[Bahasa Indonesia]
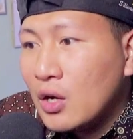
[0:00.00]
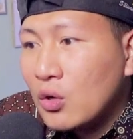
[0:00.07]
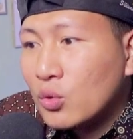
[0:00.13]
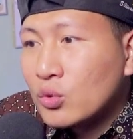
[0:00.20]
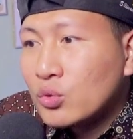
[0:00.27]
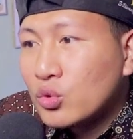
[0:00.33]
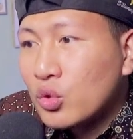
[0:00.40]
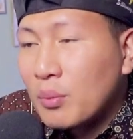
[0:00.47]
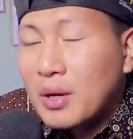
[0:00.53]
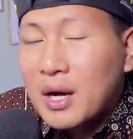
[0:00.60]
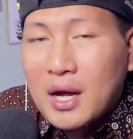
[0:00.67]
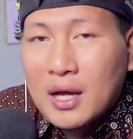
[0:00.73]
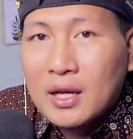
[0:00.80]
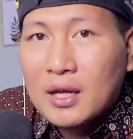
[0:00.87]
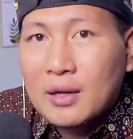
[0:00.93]
untuk
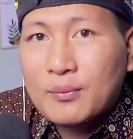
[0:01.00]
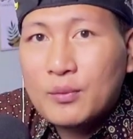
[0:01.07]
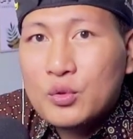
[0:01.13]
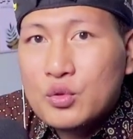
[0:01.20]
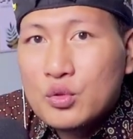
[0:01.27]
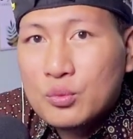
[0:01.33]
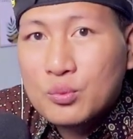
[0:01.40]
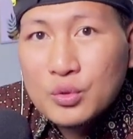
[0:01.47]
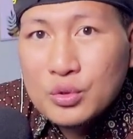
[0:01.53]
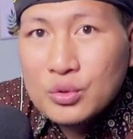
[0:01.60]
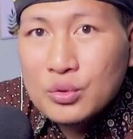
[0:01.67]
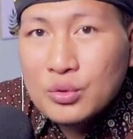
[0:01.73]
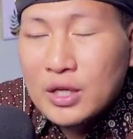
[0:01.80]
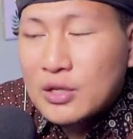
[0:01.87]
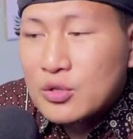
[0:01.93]
menghalang
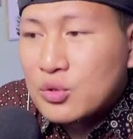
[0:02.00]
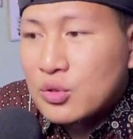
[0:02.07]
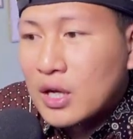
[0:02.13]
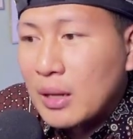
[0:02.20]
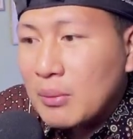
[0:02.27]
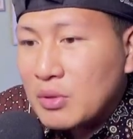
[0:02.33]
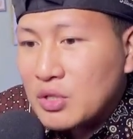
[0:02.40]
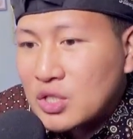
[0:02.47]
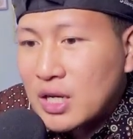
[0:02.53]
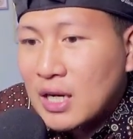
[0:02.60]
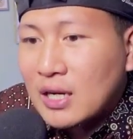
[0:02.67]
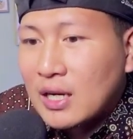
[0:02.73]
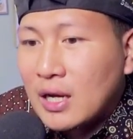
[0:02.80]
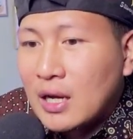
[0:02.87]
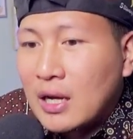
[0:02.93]
musuh-musuh dan juga
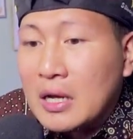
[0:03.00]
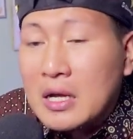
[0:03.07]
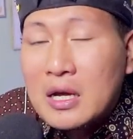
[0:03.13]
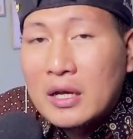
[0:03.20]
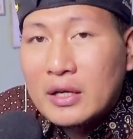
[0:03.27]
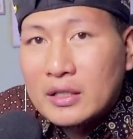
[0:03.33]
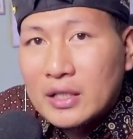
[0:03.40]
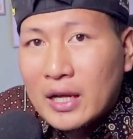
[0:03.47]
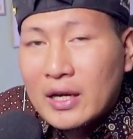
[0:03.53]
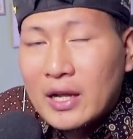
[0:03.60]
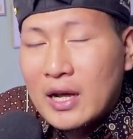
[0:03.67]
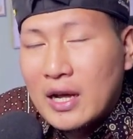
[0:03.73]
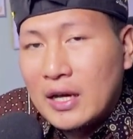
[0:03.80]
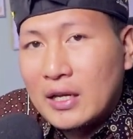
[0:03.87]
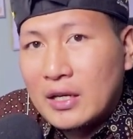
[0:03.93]
menjaga tanah
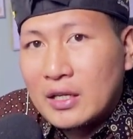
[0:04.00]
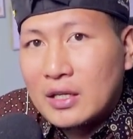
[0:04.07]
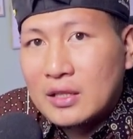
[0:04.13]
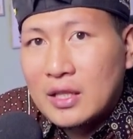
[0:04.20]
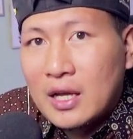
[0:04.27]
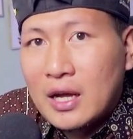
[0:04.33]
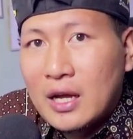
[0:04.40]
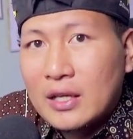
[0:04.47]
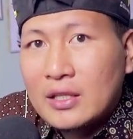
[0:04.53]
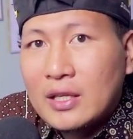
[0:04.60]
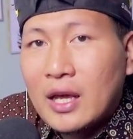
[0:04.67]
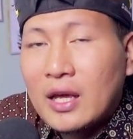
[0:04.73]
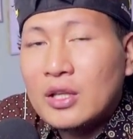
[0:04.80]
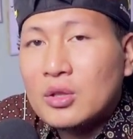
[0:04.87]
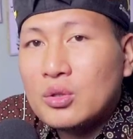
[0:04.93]
air kita
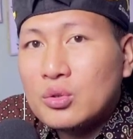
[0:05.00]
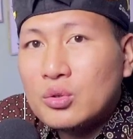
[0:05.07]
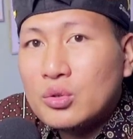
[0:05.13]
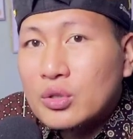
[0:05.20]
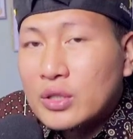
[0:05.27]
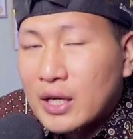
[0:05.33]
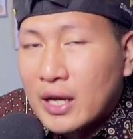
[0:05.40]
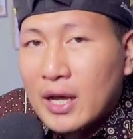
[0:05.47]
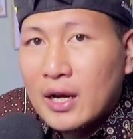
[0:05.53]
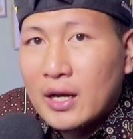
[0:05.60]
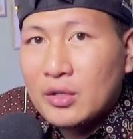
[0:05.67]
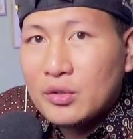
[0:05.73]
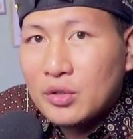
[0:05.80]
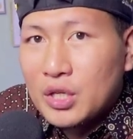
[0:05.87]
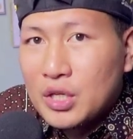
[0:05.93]
yaitu negara
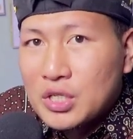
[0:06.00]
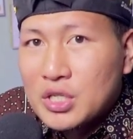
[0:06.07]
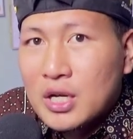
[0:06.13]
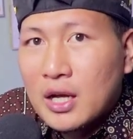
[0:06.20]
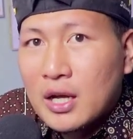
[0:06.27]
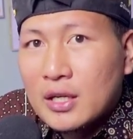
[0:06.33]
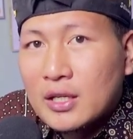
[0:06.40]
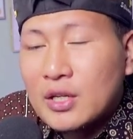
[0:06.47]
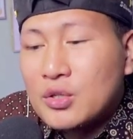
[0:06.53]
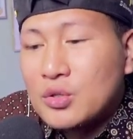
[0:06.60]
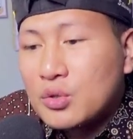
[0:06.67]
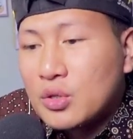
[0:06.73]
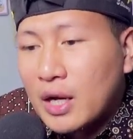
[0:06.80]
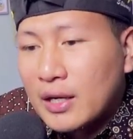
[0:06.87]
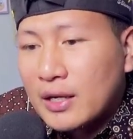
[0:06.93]
Indonesia dan
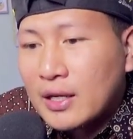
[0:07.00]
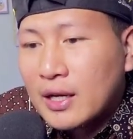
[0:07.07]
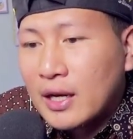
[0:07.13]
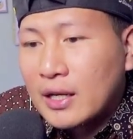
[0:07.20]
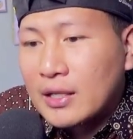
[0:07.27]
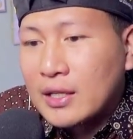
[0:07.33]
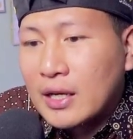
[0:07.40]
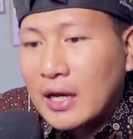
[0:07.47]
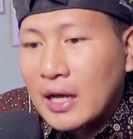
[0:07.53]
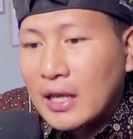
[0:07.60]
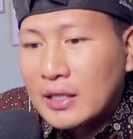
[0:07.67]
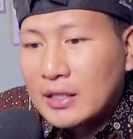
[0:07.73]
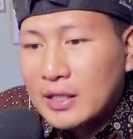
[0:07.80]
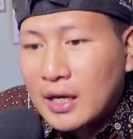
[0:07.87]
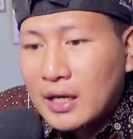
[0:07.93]
juga negaranya
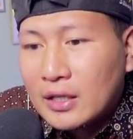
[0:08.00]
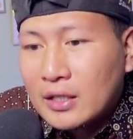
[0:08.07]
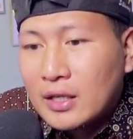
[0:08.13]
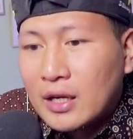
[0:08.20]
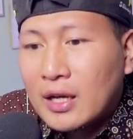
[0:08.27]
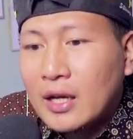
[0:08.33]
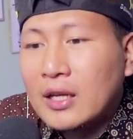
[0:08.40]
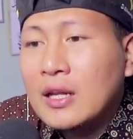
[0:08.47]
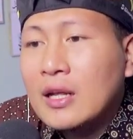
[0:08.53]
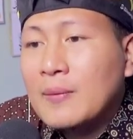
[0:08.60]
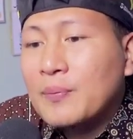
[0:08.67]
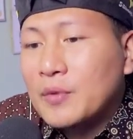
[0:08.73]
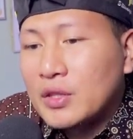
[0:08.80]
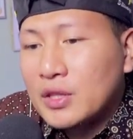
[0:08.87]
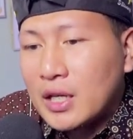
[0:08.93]
kalian ya kan
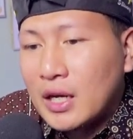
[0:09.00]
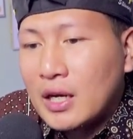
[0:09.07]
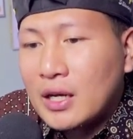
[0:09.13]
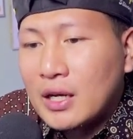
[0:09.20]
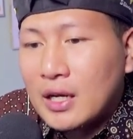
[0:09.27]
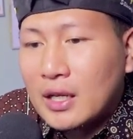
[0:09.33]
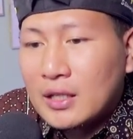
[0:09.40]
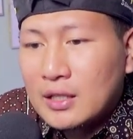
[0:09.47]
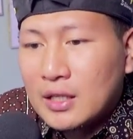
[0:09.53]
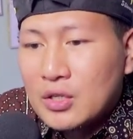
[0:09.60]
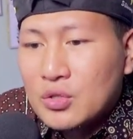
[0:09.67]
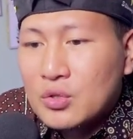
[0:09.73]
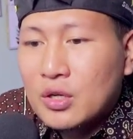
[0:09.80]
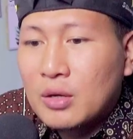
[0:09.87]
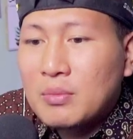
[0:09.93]
tentara
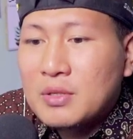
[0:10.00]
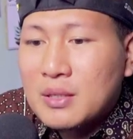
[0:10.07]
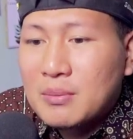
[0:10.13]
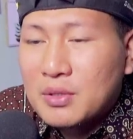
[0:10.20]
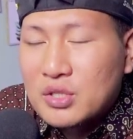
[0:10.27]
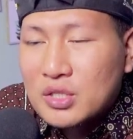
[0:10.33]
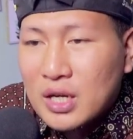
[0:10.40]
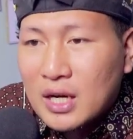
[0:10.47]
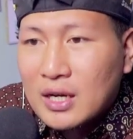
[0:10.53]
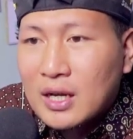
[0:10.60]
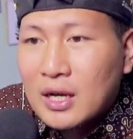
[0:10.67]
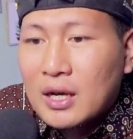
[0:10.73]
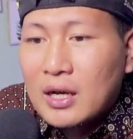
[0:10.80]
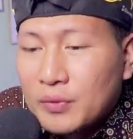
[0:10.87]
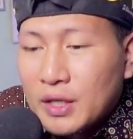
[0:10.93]
kalian juga bisa
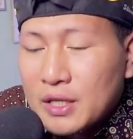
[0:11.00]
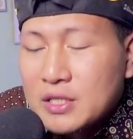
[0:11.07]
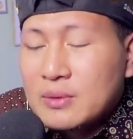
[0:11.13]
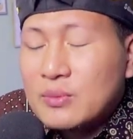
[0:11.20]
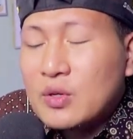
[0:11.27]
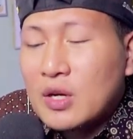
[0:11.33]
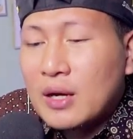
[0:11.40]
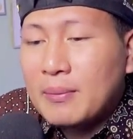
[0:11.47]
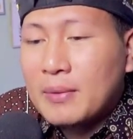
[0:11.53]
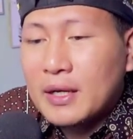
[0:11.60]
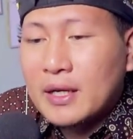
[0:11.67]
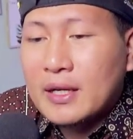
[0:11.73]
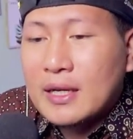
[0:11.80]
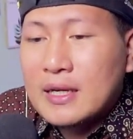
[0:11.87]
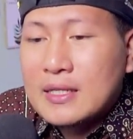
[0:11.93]
menjaga dan semoga
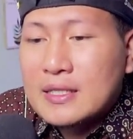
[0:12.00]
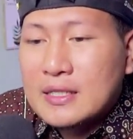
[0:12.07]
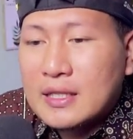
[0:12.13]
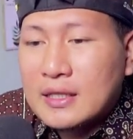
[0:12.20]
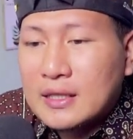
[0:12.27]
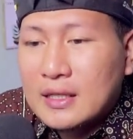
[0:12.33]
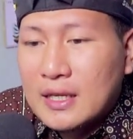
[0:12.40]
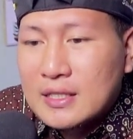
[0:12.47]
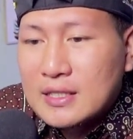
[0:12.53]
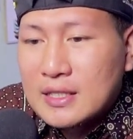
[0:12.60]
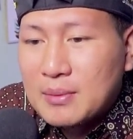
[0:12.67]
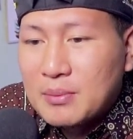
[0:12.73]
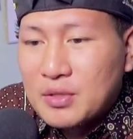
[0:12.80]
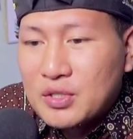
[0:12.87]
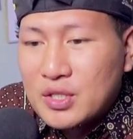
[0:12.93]
mereka
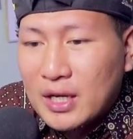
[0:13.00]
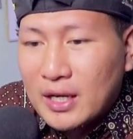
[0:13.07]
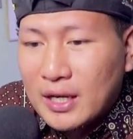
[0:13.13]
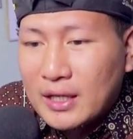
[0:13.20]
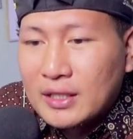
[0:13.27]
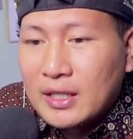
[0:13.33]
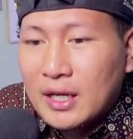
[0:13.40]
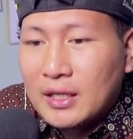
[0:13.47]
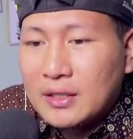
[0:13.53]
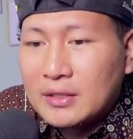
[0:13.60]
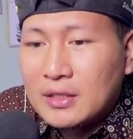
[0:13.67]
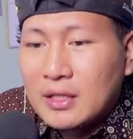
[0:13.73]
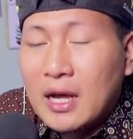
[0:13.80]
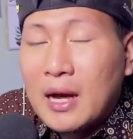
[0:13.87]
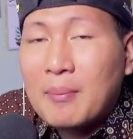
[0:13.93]
senantiasa menjaga
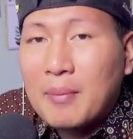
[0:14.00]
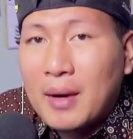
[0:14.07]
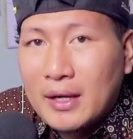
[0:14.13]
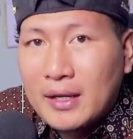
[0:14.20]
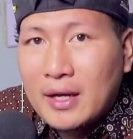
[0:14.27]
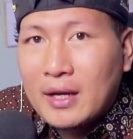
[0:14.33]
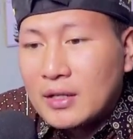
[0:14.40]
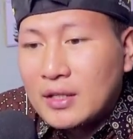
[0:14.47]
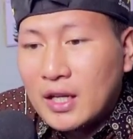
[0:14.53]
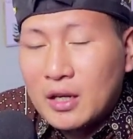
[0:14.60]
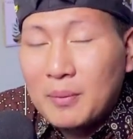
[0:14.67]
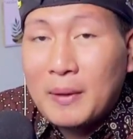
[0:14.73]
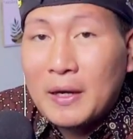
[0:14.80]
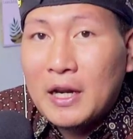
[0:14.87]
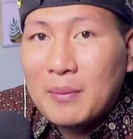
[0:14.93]
menjalankan amanah
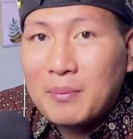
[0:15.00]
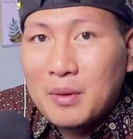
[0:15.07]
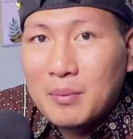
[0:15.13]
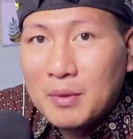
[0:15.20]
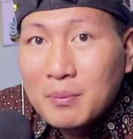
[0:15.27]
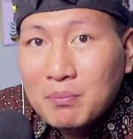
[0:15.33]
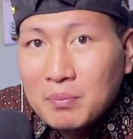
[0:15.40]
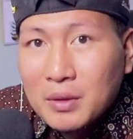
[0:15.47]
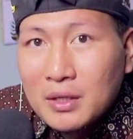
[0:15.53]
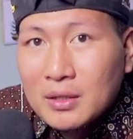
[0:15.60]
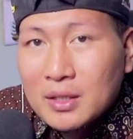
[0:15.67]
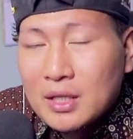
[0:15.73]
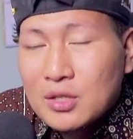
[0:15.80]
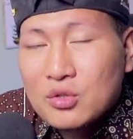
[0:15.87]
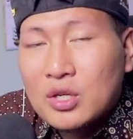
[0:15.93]
daripada pemimpin
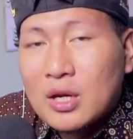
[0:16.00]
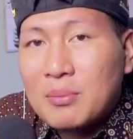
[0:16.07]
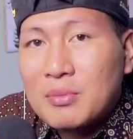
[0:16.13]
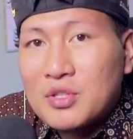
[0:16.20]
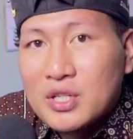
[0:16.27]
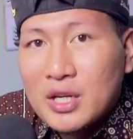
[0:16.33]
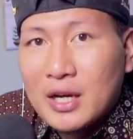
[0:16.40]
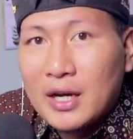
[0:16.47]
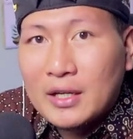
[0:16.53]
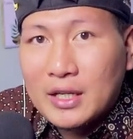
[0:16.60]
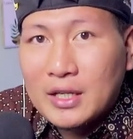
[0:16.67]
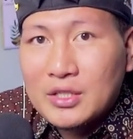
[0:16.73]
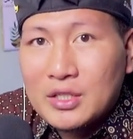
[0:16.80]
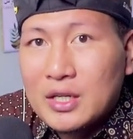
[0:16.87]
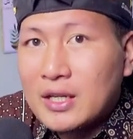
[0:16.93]
dan juga
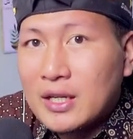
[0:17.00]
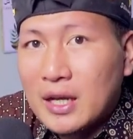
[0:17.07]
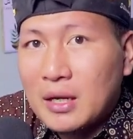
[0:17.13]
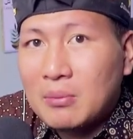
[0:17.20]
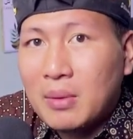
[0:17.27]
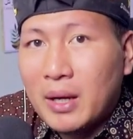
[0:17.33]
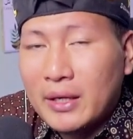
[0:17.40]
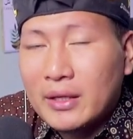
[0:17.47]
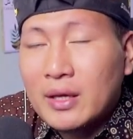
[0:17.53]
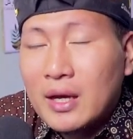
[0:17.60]
menjalankannya dengan baik.